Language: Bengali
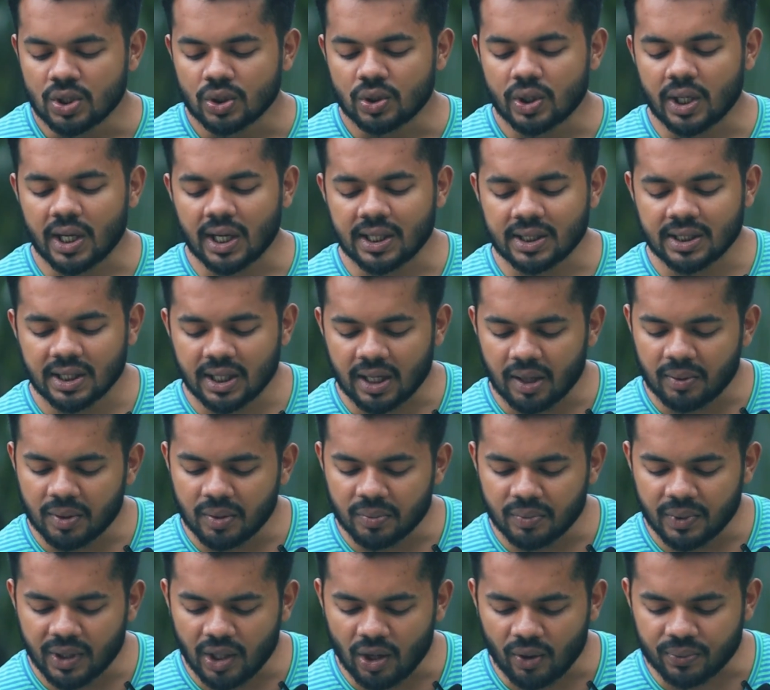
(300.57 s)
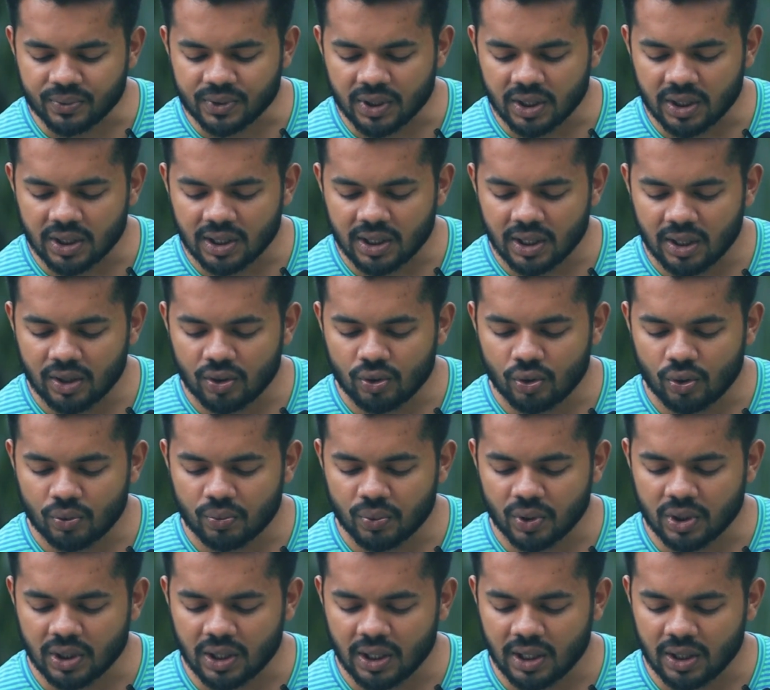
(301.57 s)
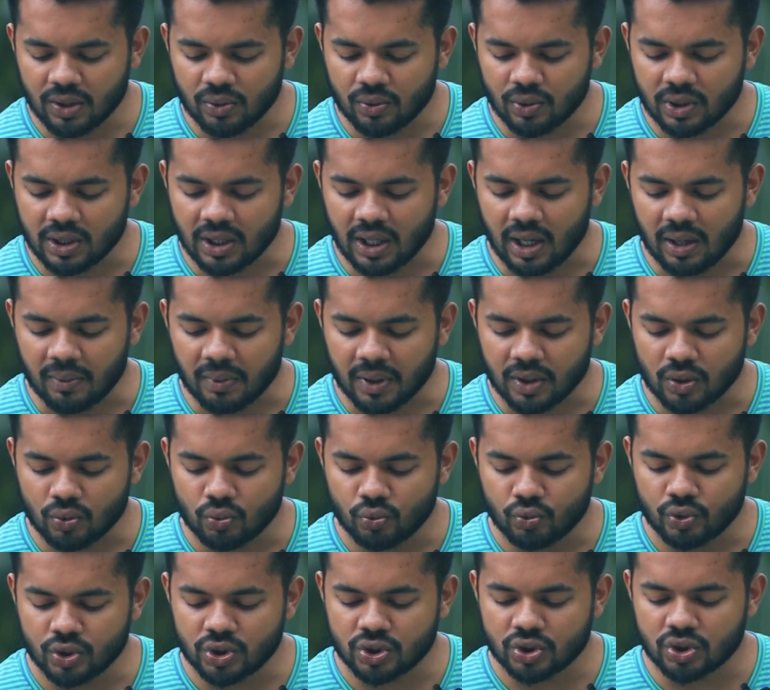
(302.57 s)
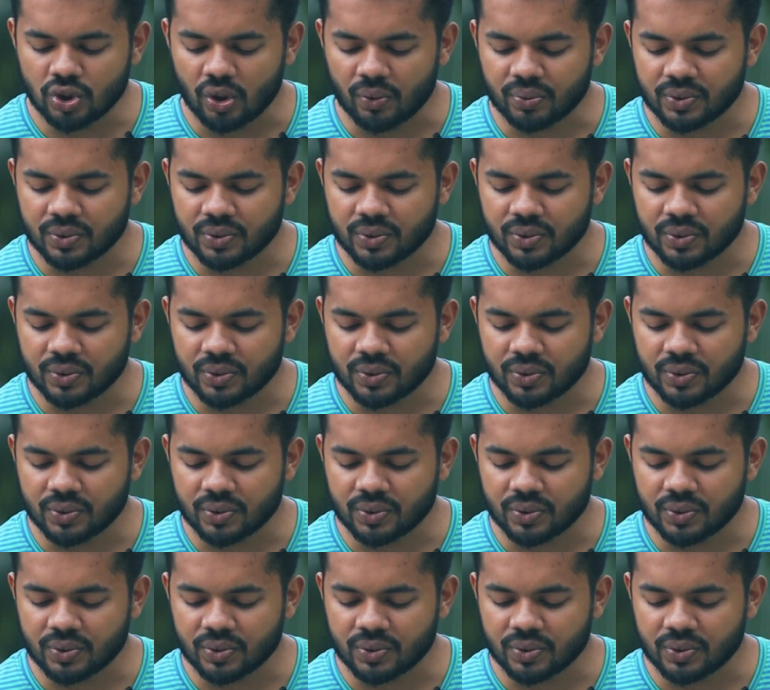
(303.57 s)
তো এখান থেকে আমি মি অপশানে ক্লিক করব ক্লিক করে আমার উইথড্র